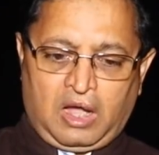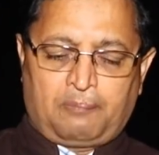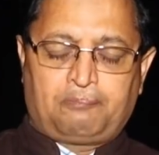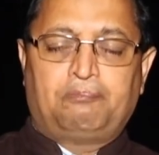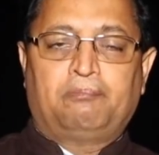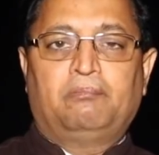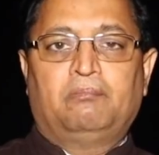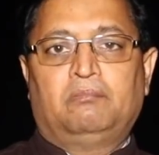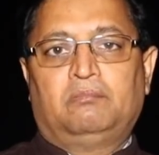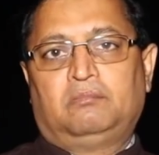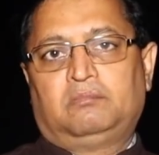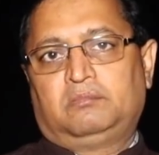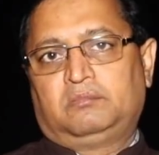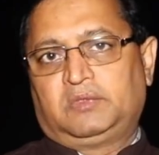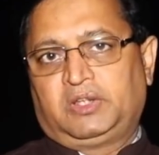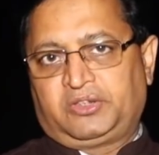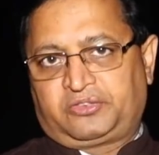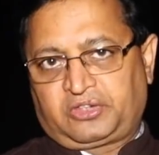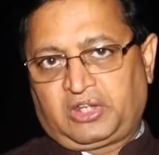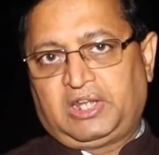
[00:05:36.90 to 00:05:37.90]
अब
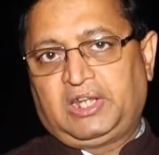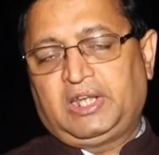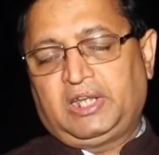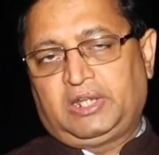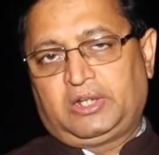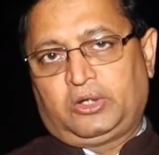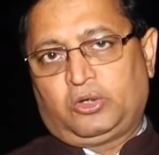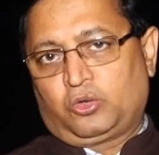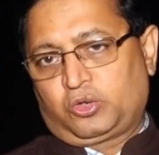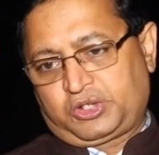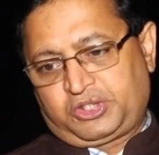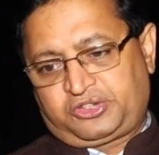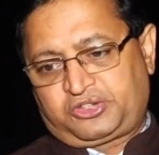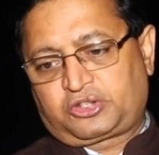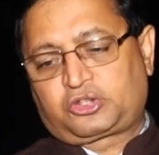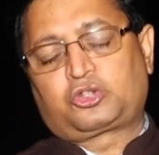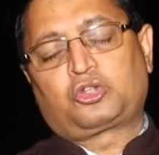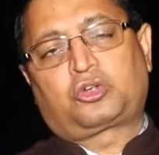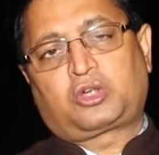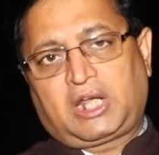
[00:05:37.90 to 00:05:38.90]
इसलिए लोग
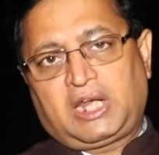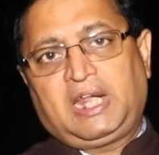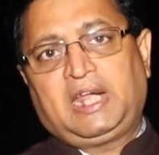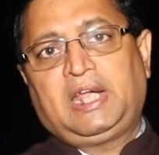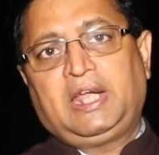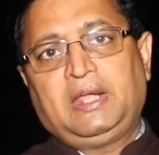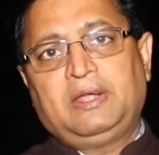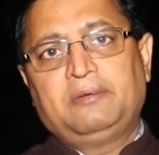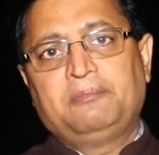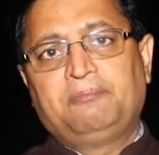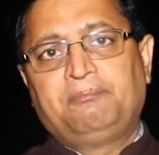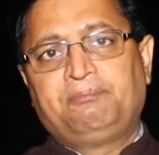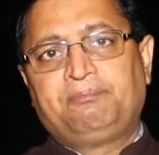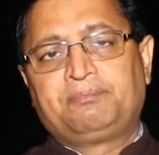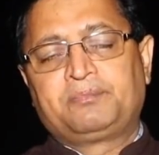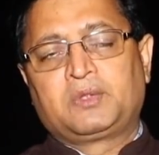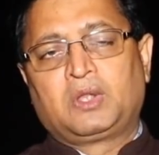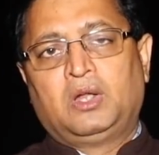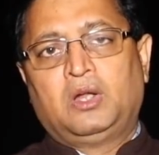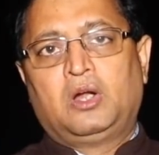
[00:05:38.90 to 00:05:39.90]
इज्जत तो करेंगे
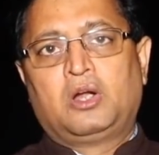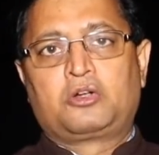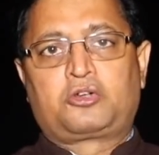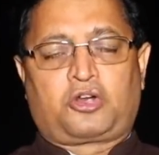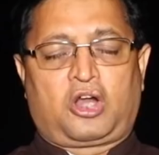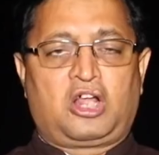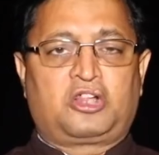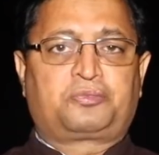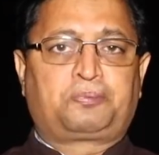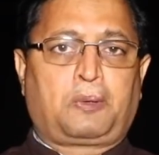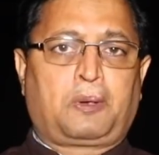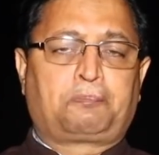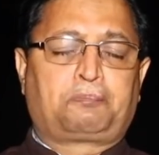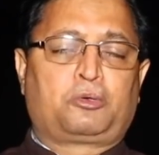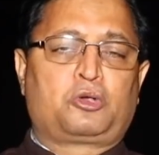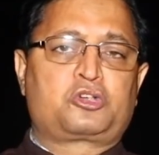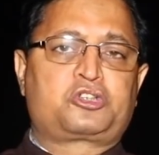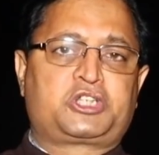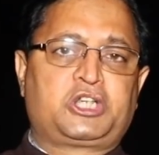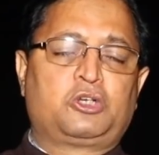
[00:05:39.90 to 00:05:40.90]
ट्रांसफर
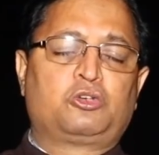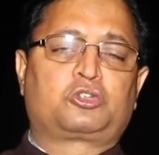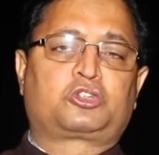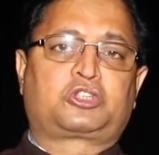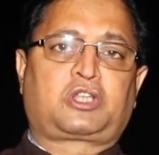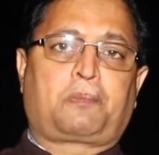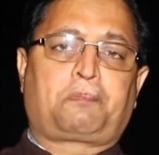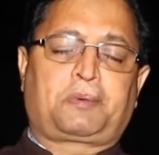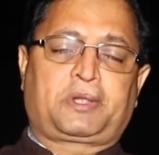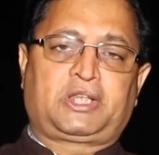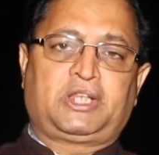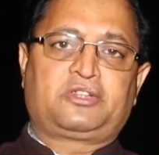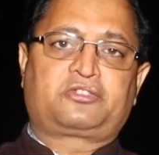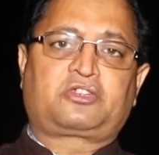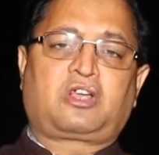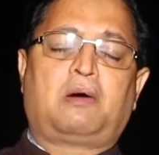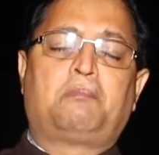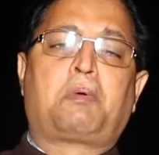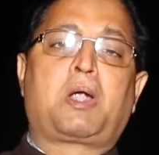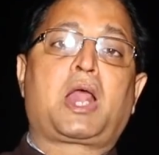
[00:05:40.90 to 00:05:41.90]
पोस्टिंग उत्तर प्रदेश
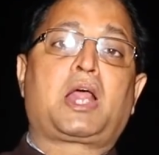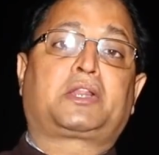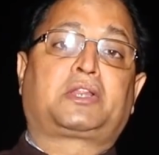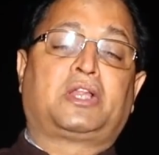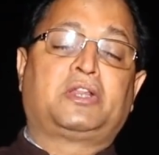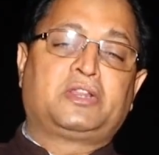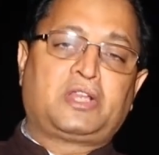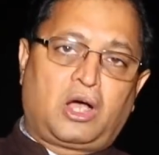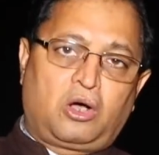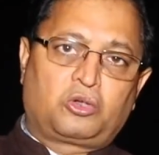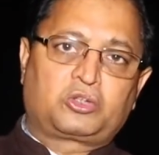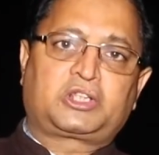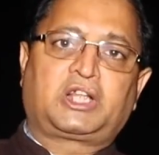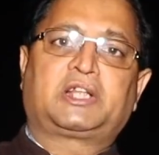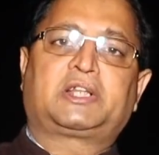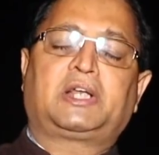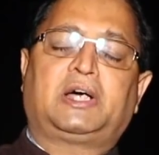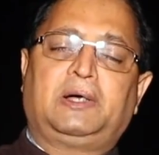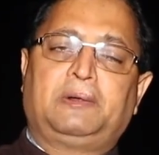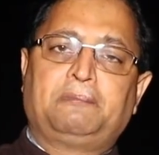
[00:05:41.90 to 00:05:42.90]
का बड़ा धंधा
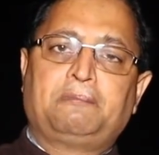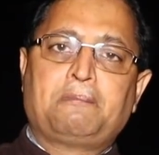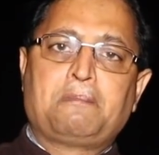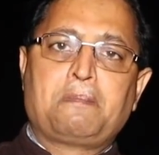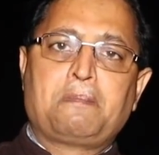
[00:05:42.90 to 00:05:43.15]
होता था